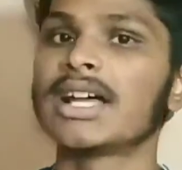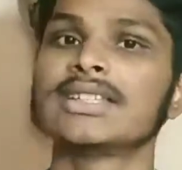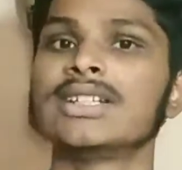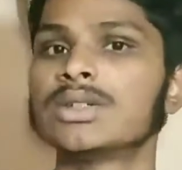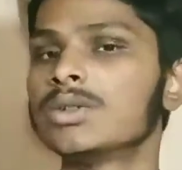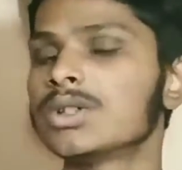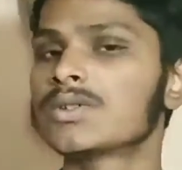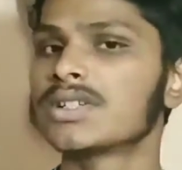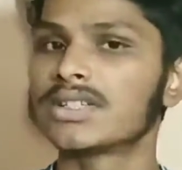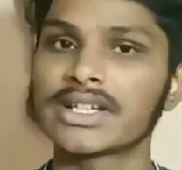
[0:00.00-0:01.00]
அதுல டூ
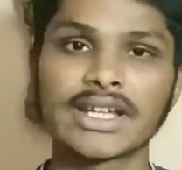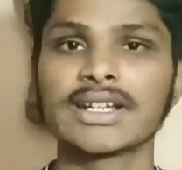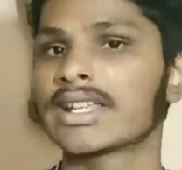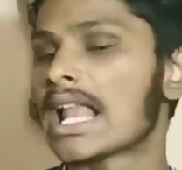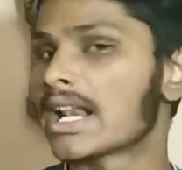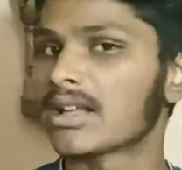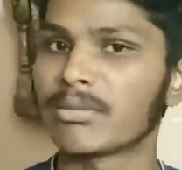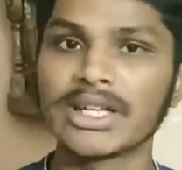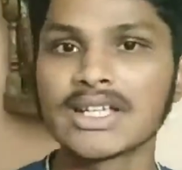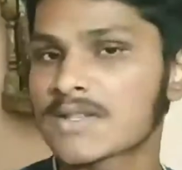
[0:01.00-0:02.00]
தௌசண்ட் த்ரீ ஹண்ட்ரட் கேலரியை
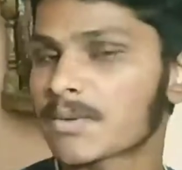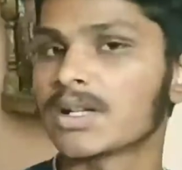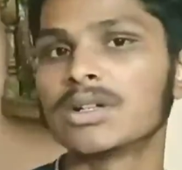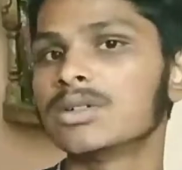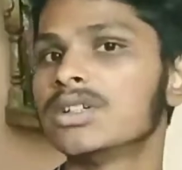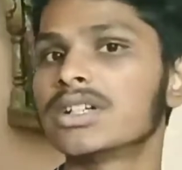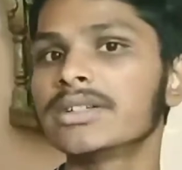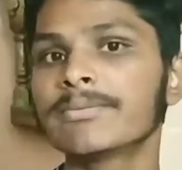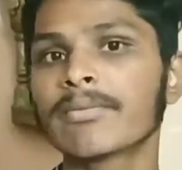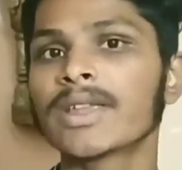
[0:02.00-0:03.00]
மைனஸ்
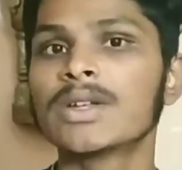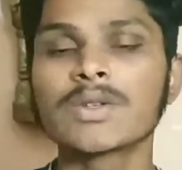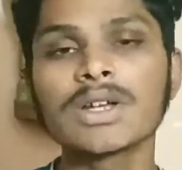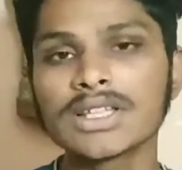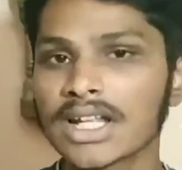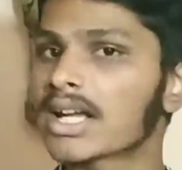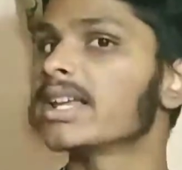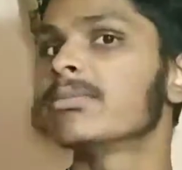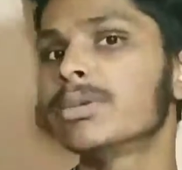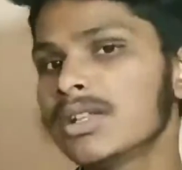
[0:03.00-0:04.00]
பண்ணணும்னுட்டு ஸோ அதை நாங்க
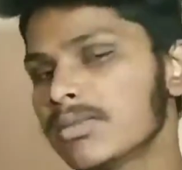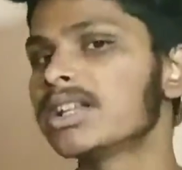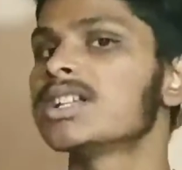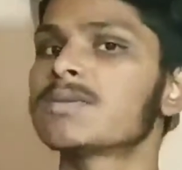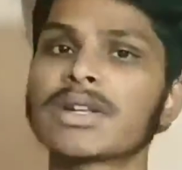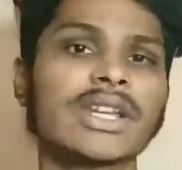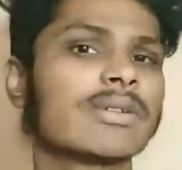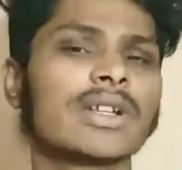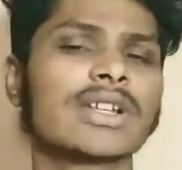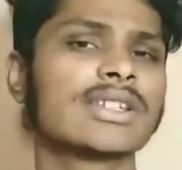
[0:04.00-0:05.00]
எப்படி மைனஸ்
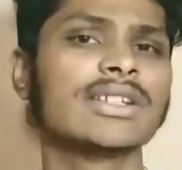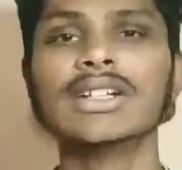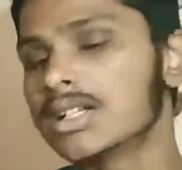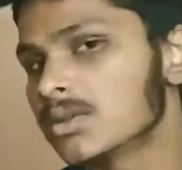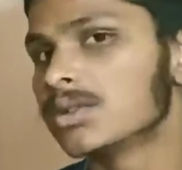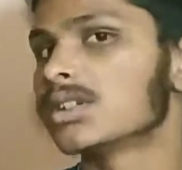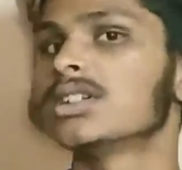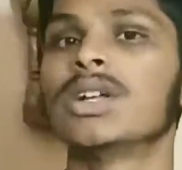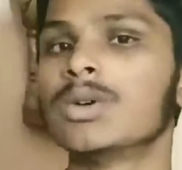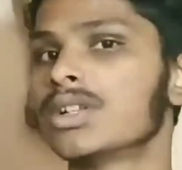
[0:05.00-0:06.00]
பண்ணிட்டு வர்றதுன்னுட்டு
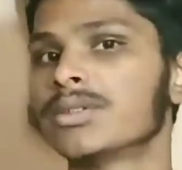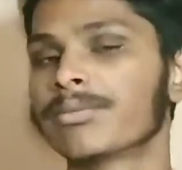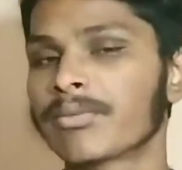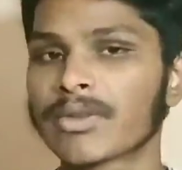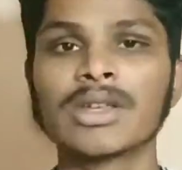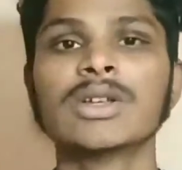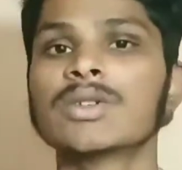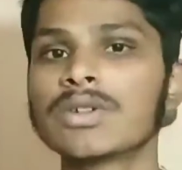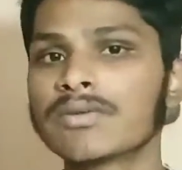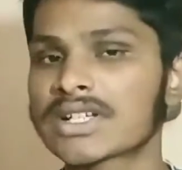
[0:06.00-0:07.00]
உங்களுக்கு டவுட்டு
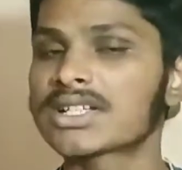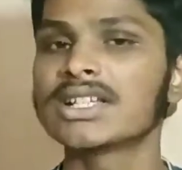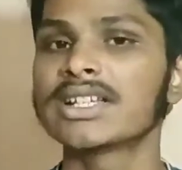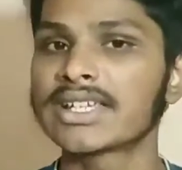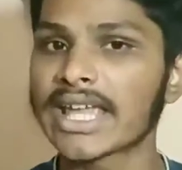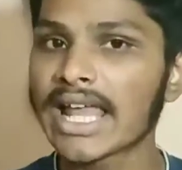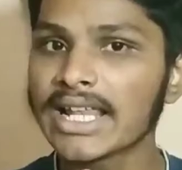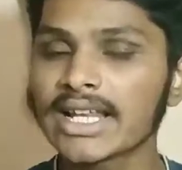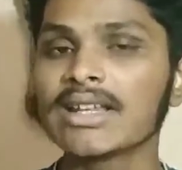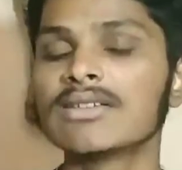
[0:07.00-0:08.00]
ஸோ ஃபர்ஸ்ட் அந்த
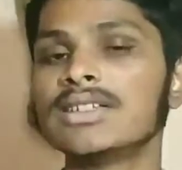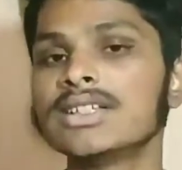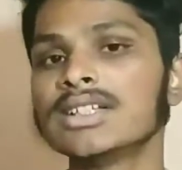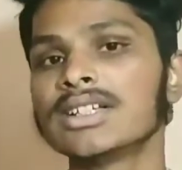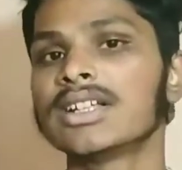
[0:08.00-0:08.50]
கேலரியை வந்து